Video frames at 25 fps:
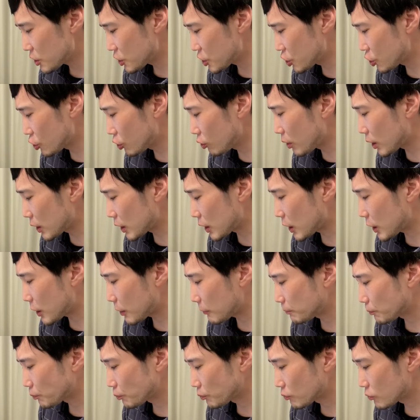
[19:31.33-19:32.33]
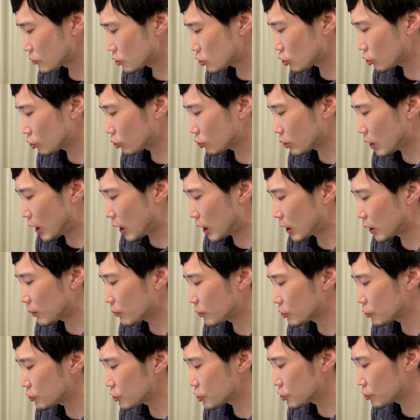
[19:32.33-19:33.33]
塩はね、ちょっと粗
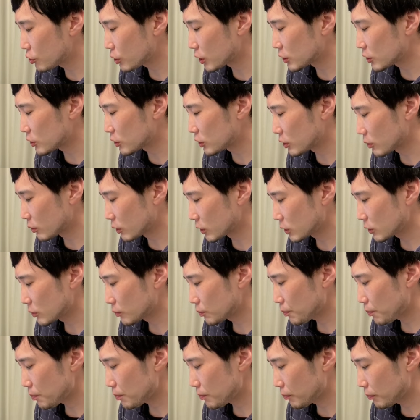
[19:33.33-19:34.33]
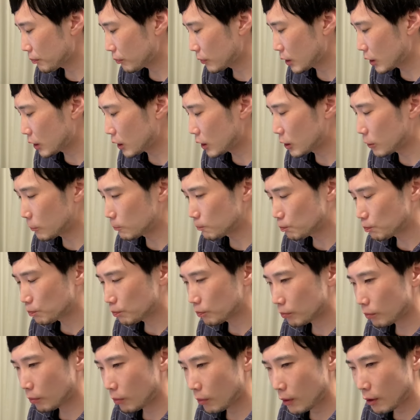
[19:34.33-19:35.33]
めの塩がついてます。だから、
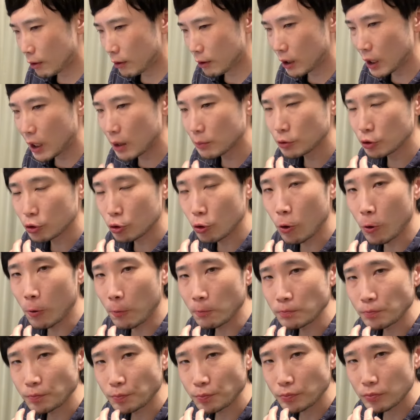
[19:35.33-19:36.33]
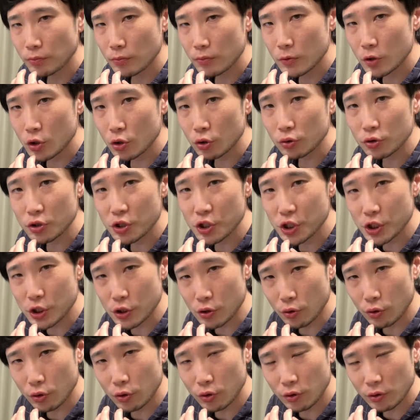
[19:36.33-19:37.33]
噛むと、ちょっと
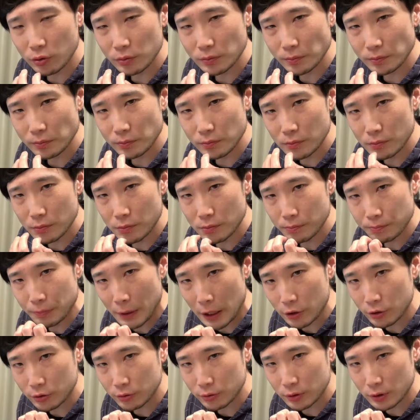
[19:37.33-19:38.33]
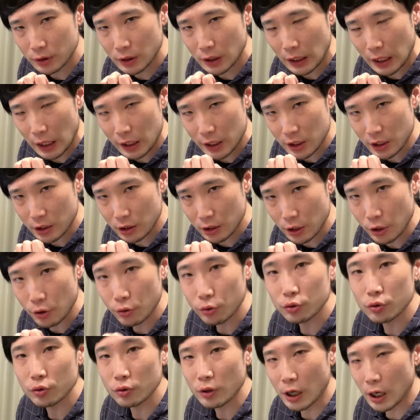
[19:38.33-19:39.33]
塩のパッ、カリってい
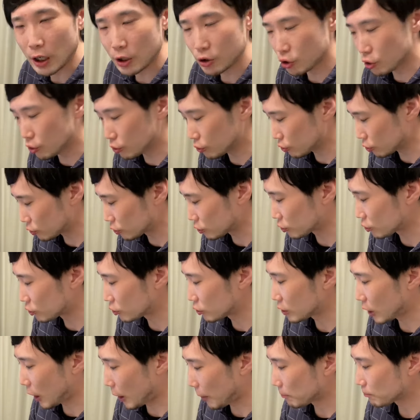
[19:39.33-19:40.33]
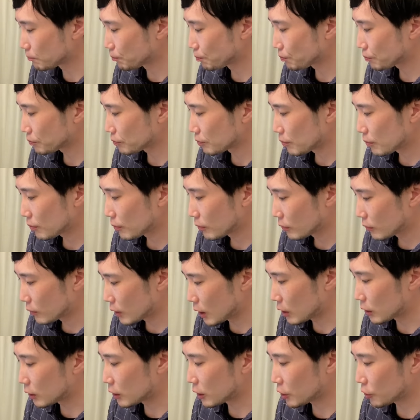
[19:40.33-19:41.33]
う音がちょっとするぐらい
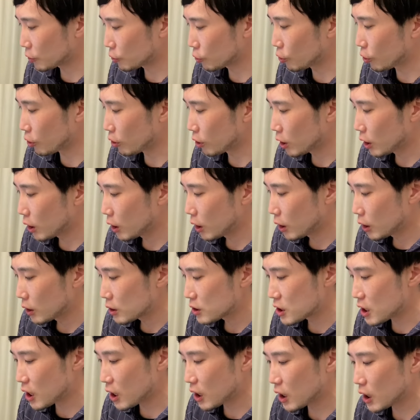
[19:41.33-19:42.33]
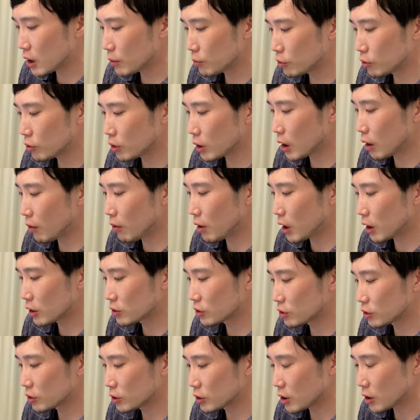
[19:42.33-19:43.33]
なんだけど、じゃがいもの皮
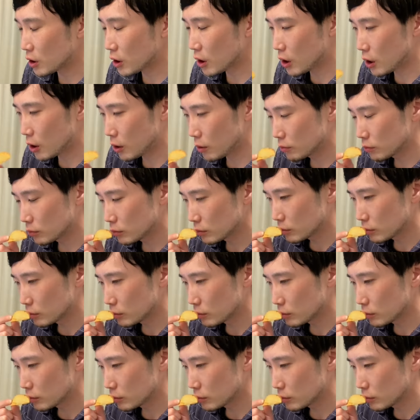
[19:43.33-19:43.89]
がついてて、